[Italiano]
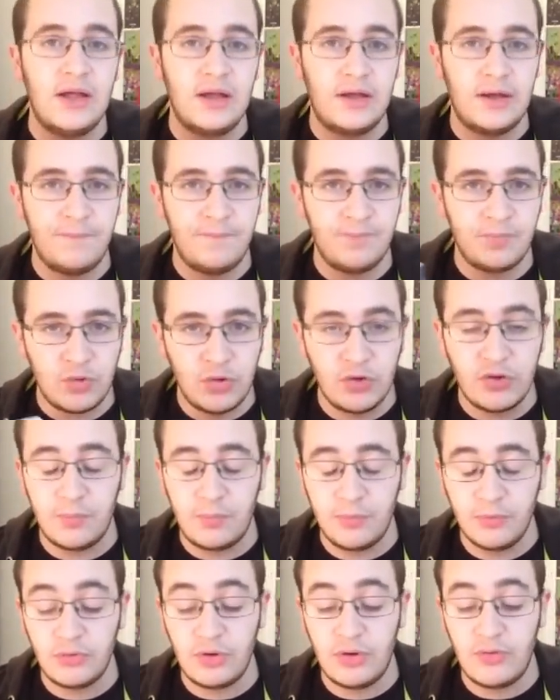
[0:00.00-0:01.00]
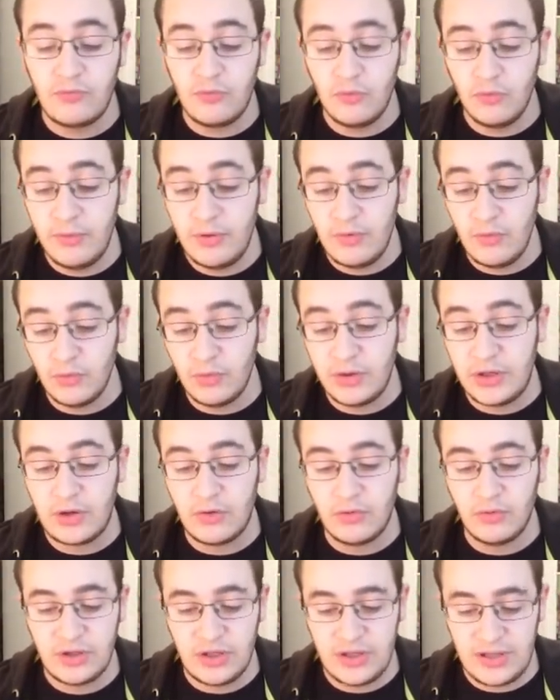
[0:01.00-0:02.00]
Um, questo appunto è un volume
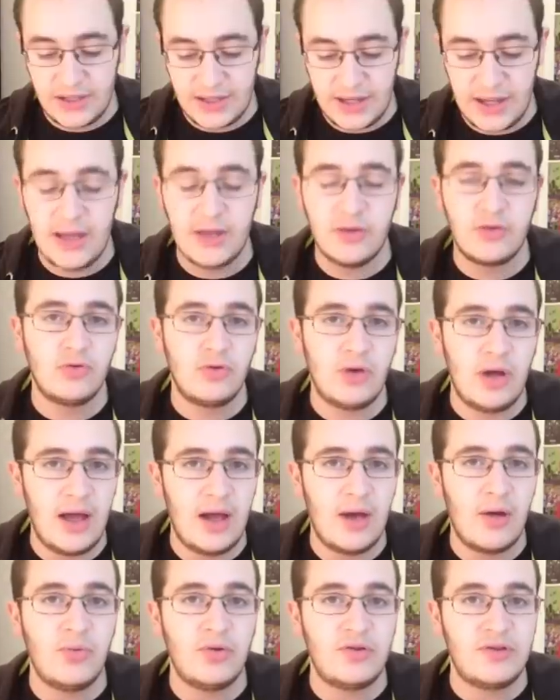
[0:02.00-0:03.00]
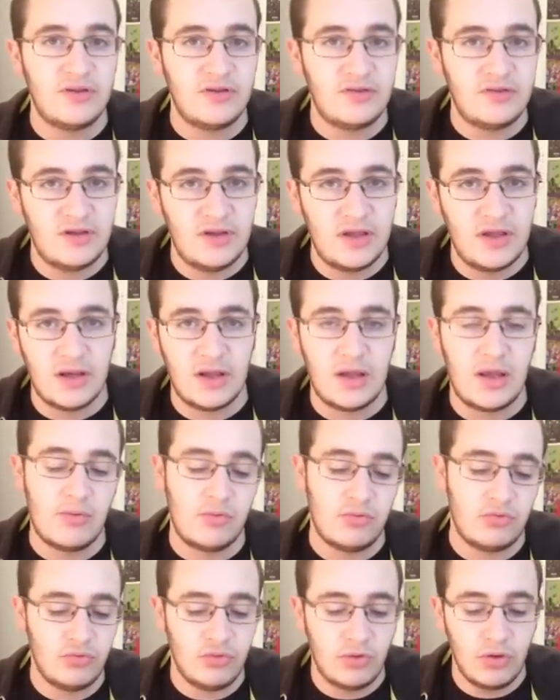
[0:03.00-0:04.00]
unico dedicato a questa serie,
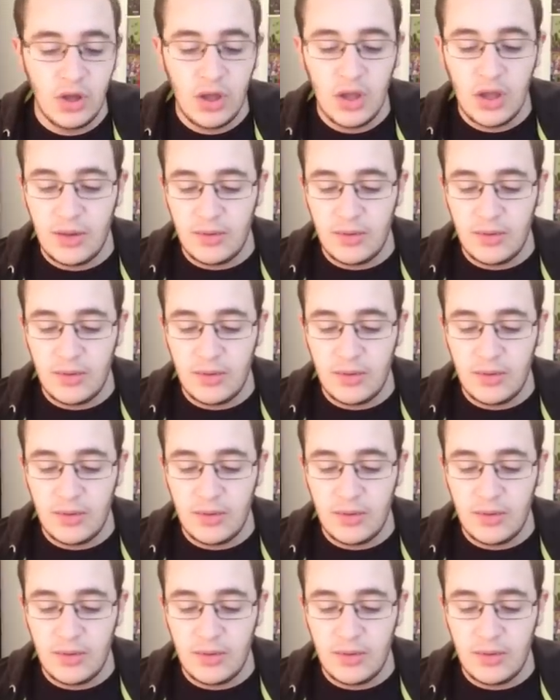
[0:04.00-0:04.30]
questo,